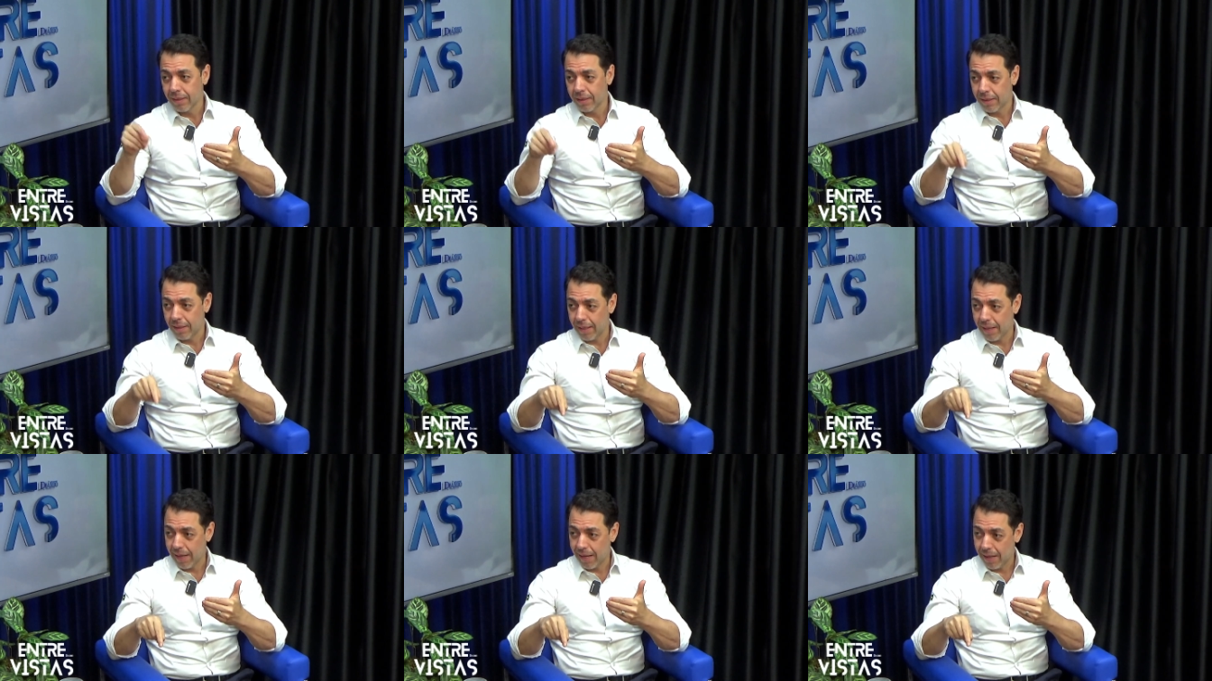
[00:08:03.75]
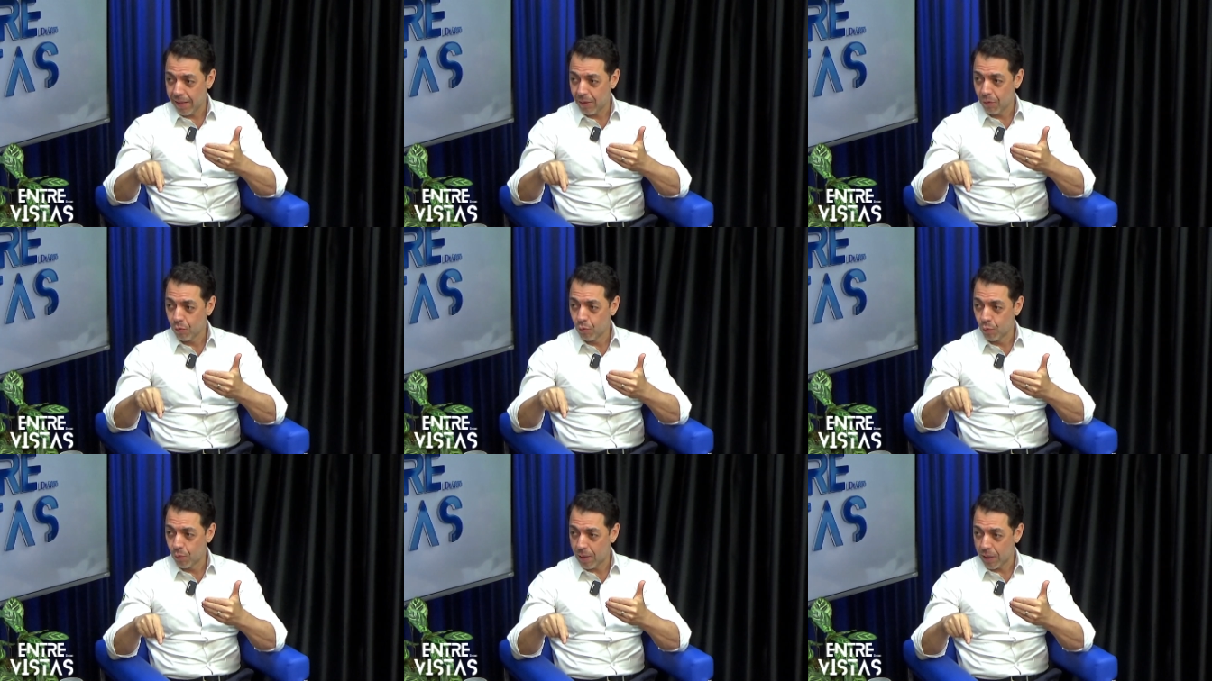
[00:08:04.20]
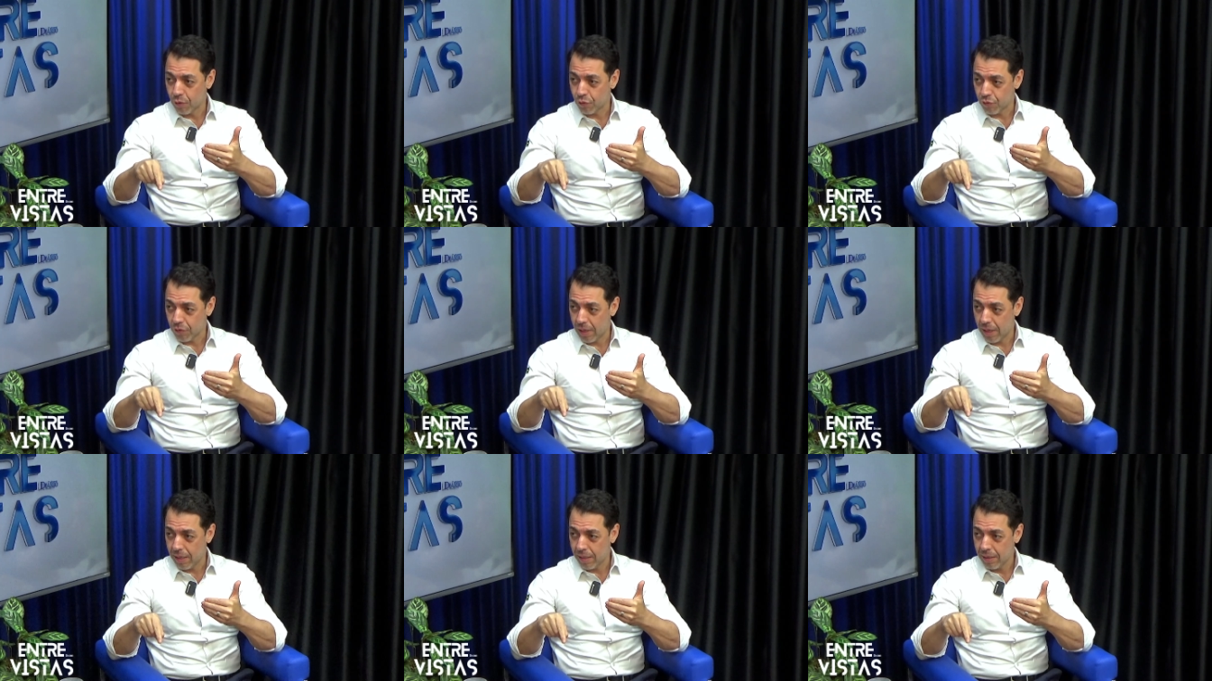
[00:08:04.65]
que é o
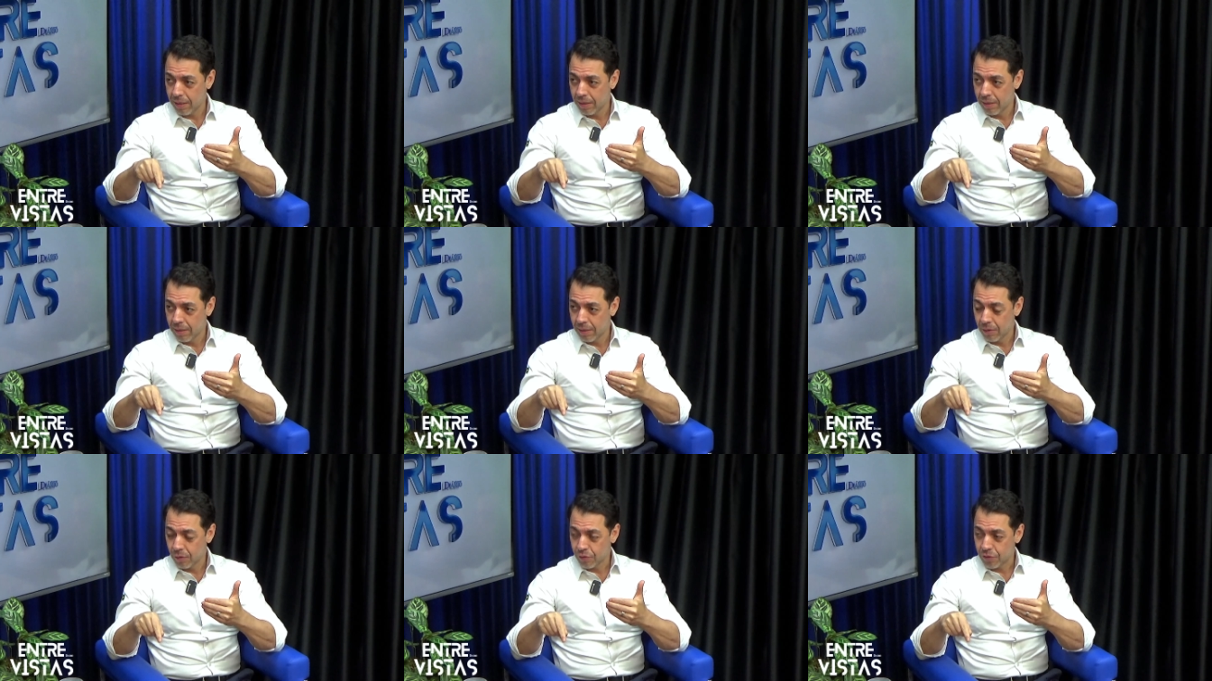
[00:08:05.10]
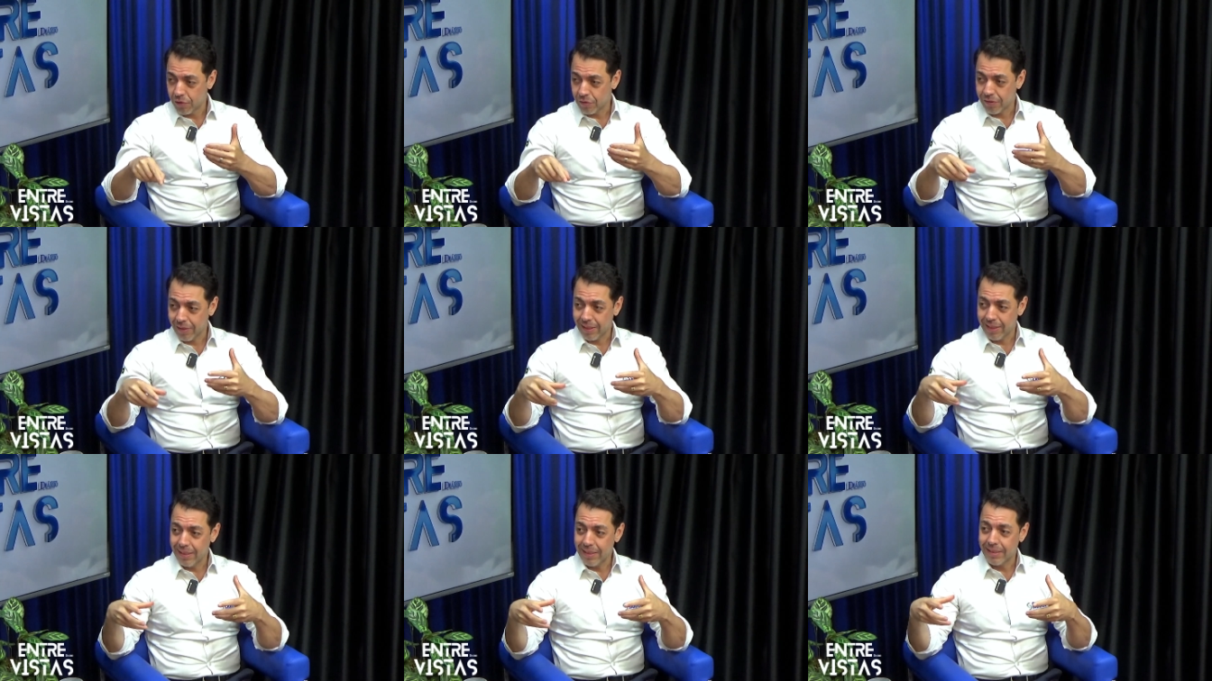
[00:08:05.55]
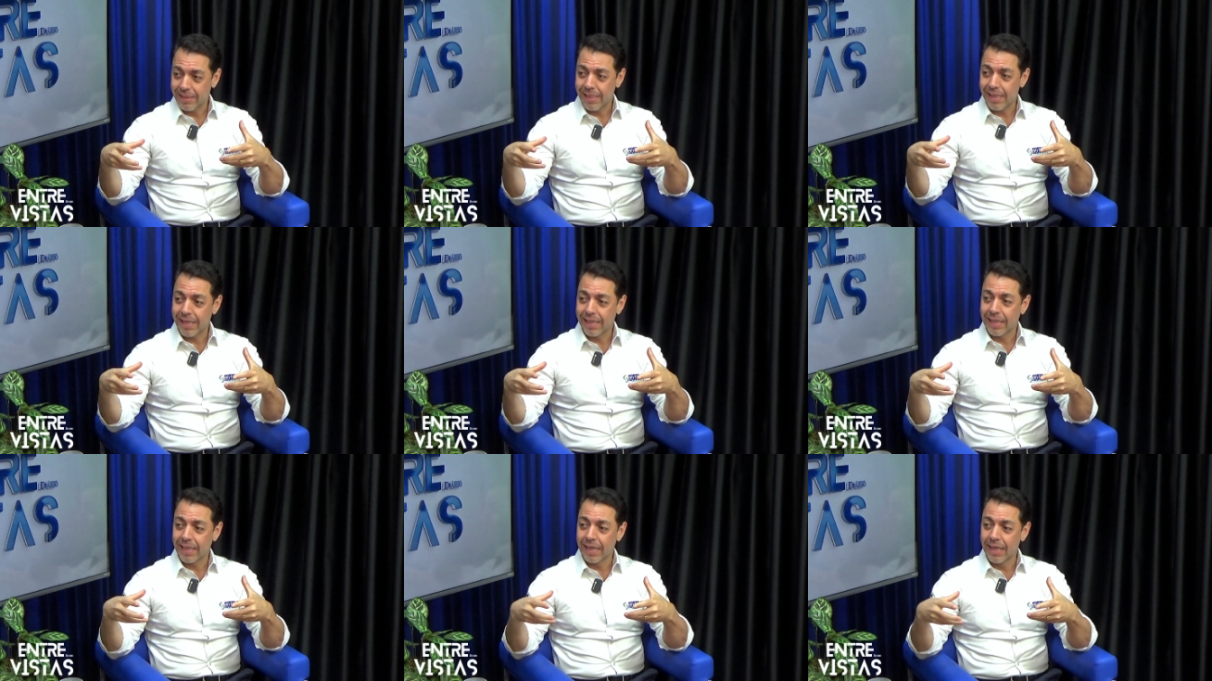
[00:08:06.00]
Guarujá, ou seja,
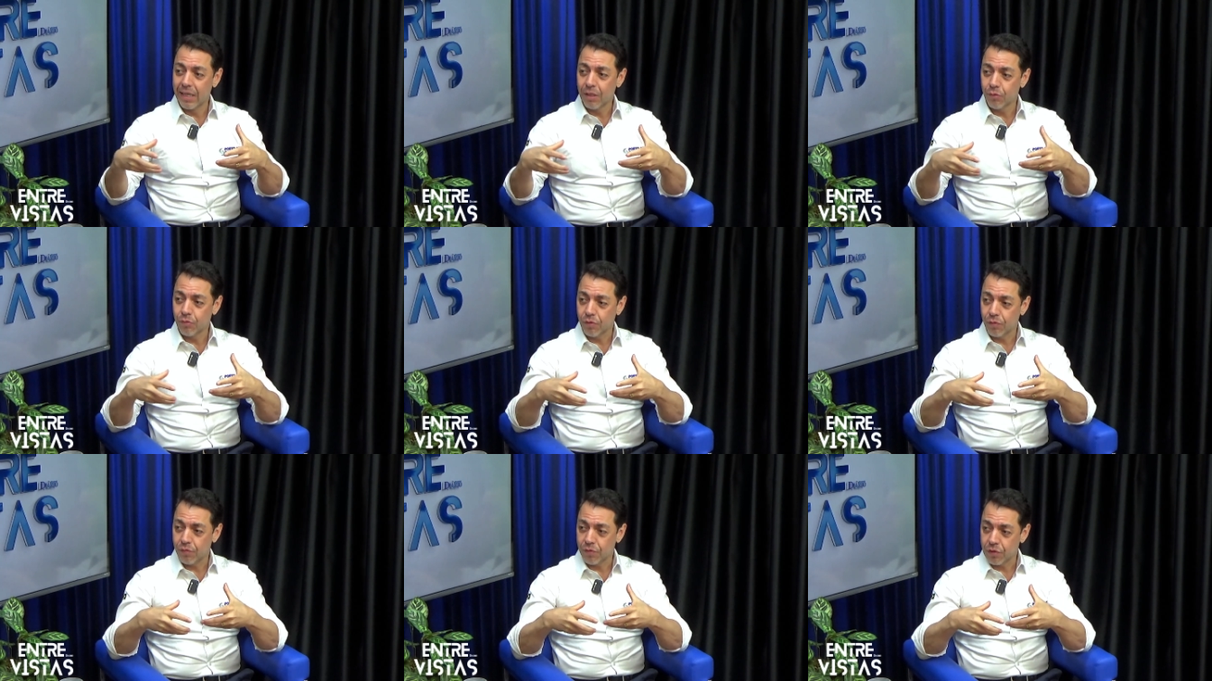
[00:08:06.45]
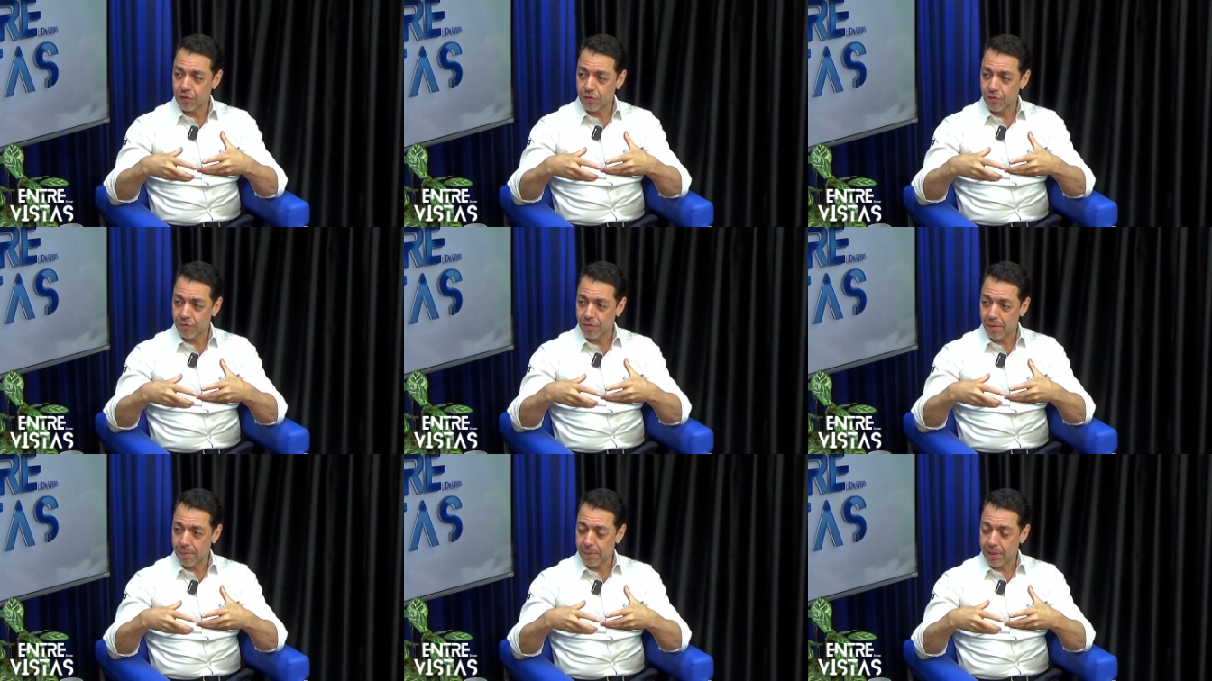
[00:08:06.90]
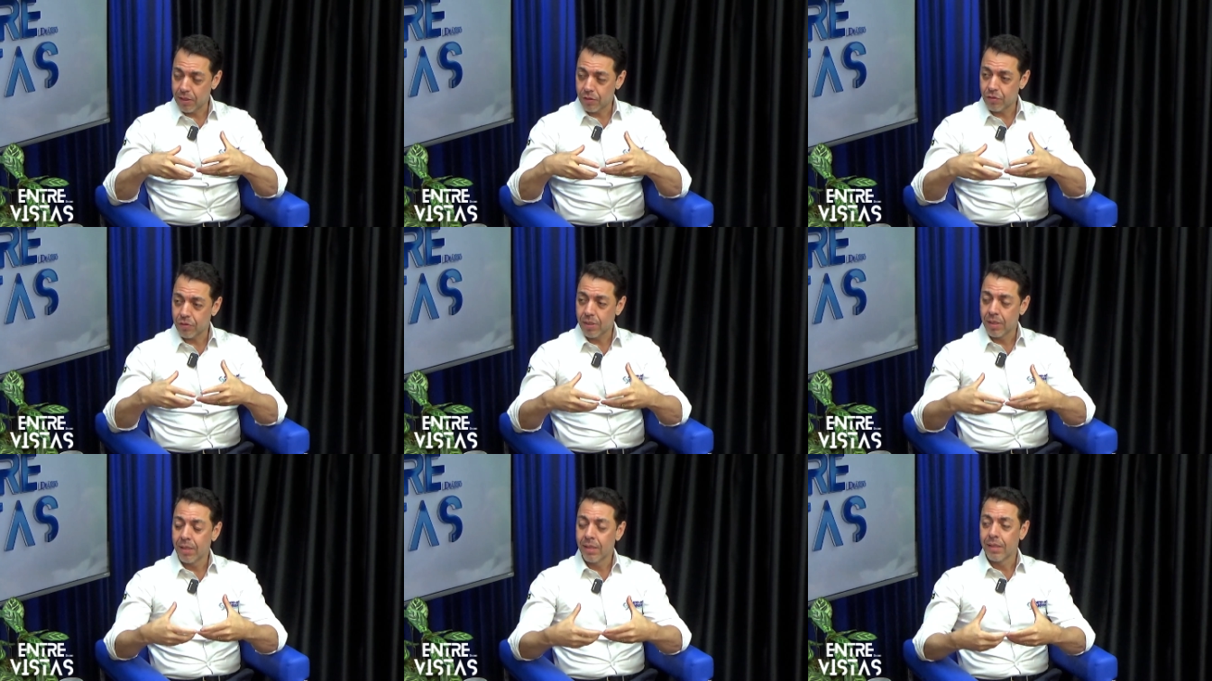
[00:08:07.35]
integrando efetivamente,